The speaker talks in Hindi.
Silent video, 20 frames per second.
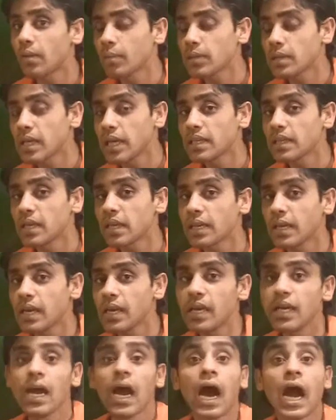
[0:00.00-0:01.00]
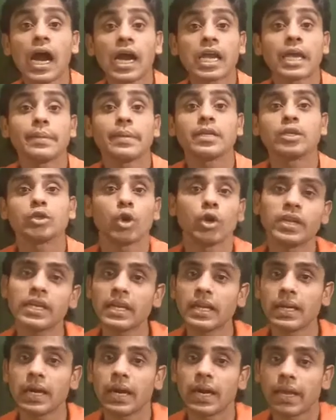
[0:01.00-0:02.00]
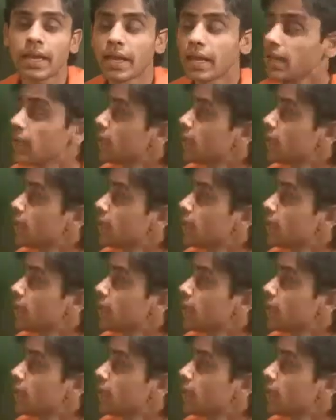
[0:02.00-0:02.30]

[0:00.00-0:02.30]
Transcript: बताया था क्या आगे में ज्वाइनिंग लगा रहे